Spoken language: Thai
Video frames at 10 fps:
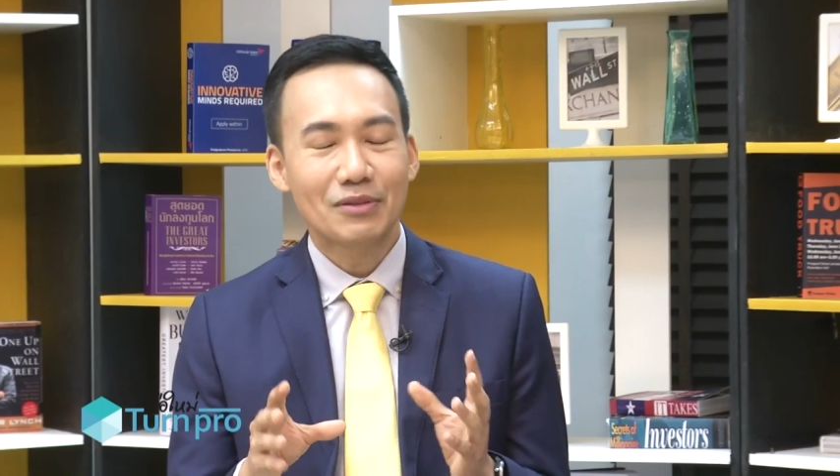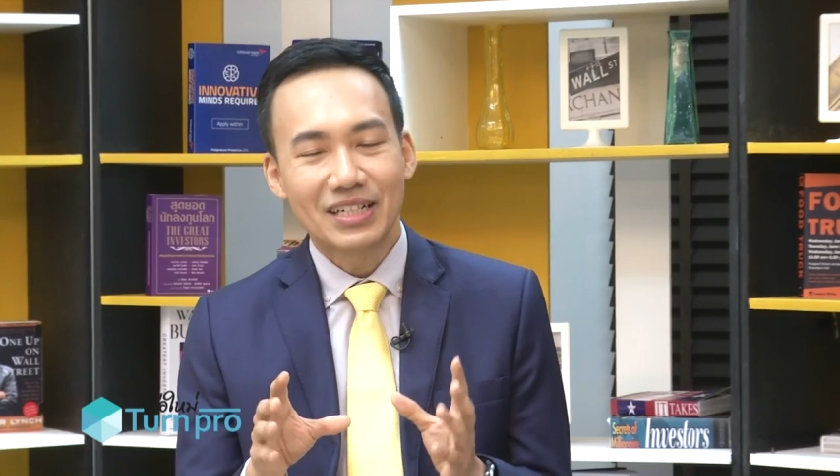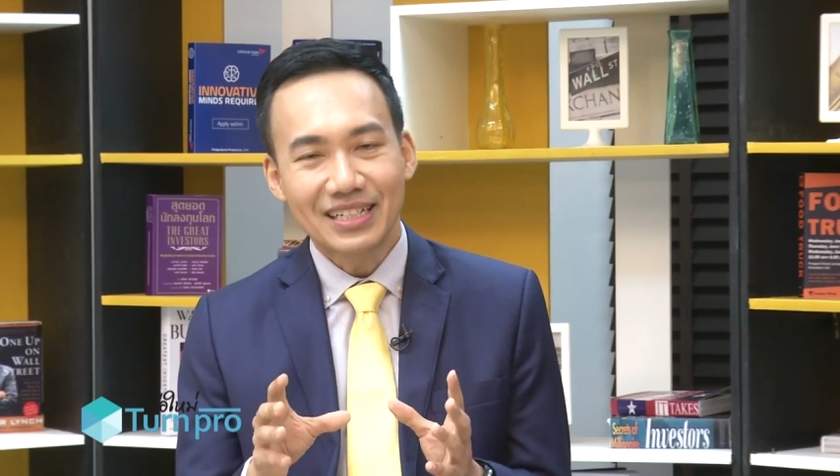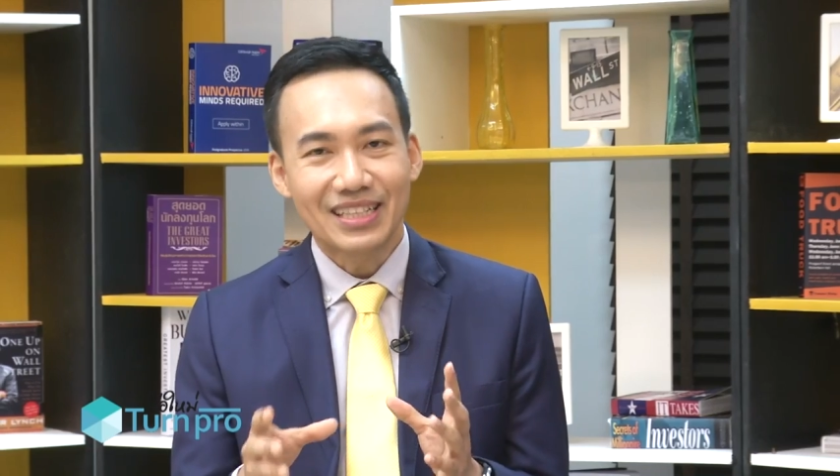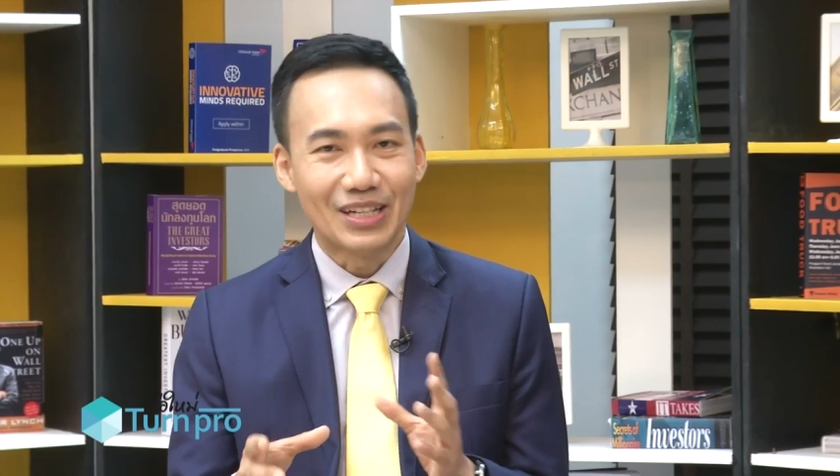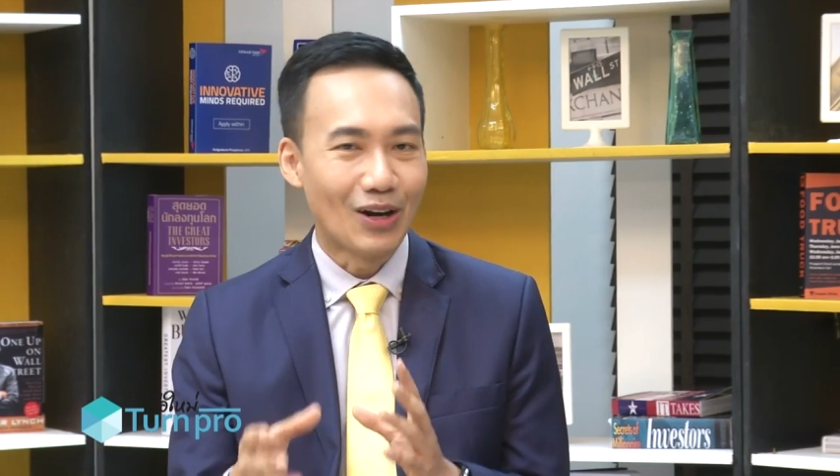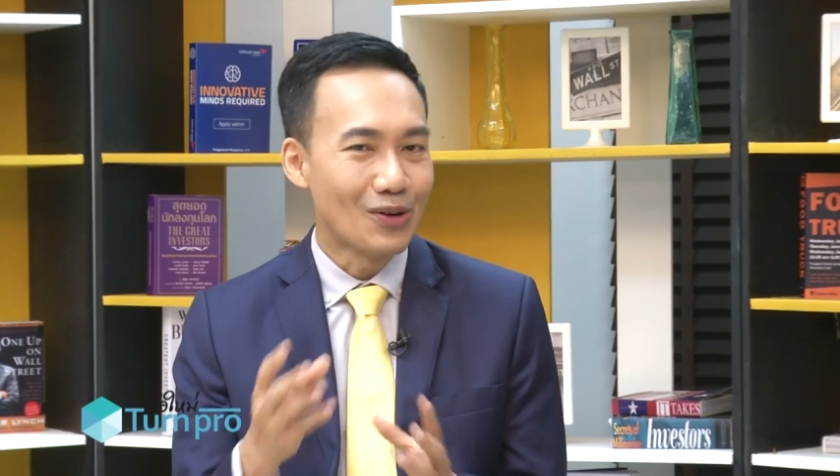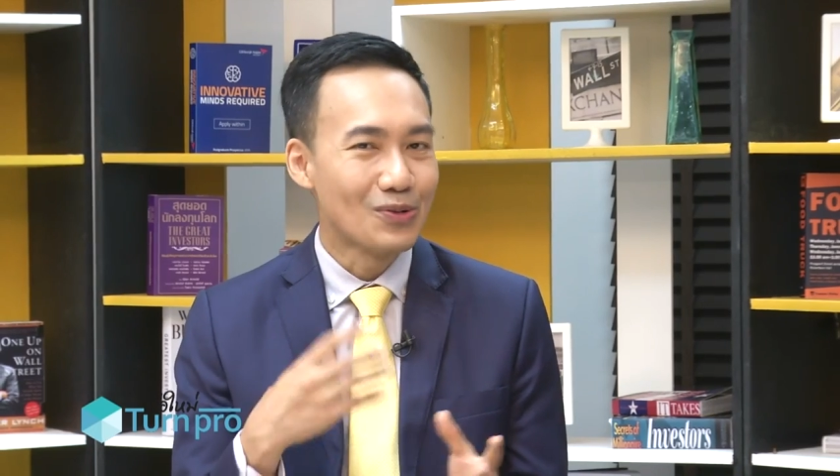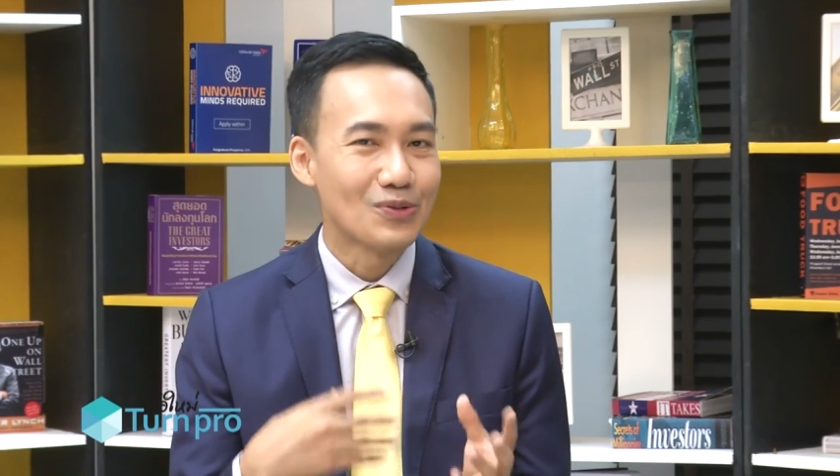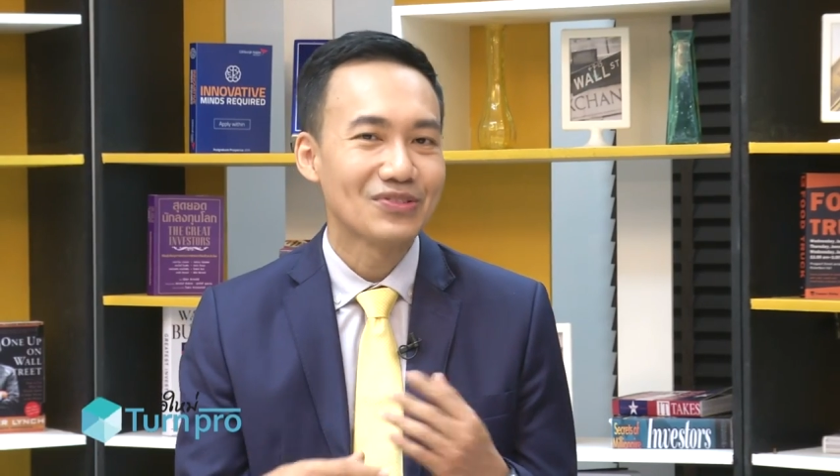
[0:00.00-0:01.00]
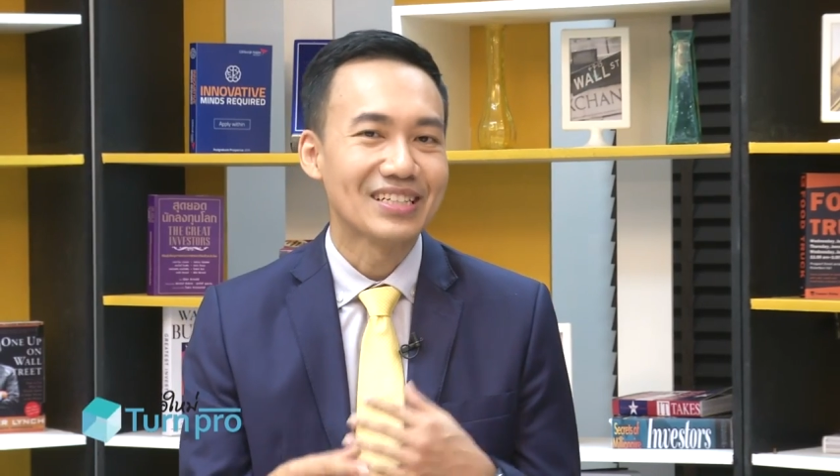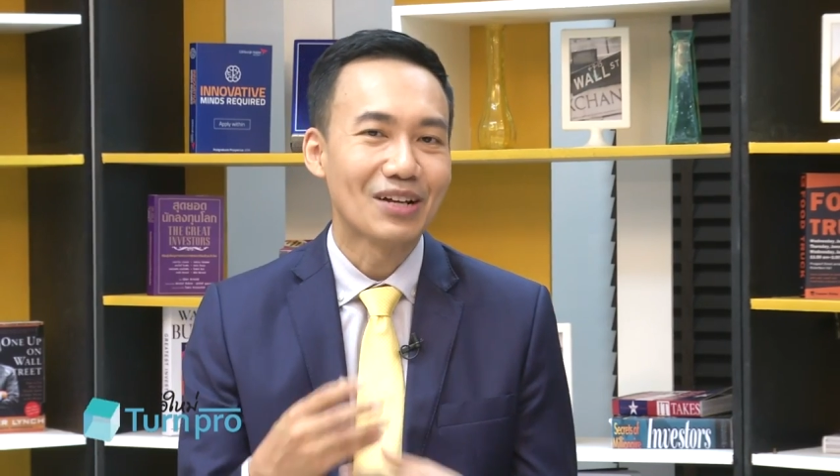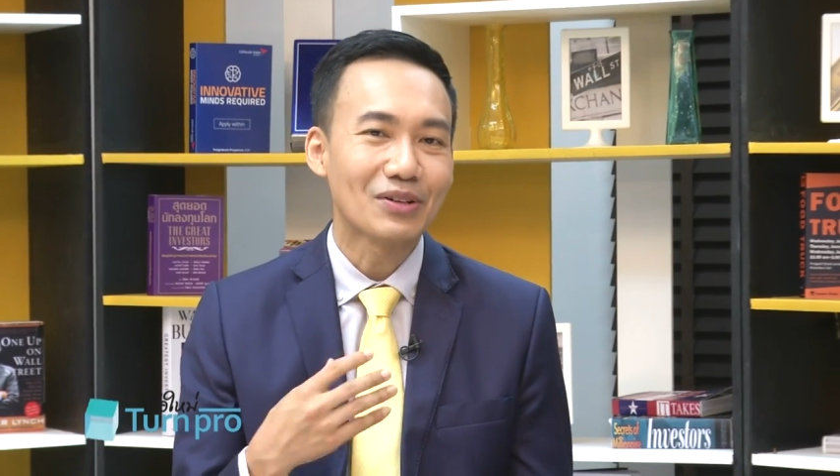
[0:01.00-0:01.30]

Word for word: ดว่าเอ้ยเดี๋ยวเอาสิ่งที่เรา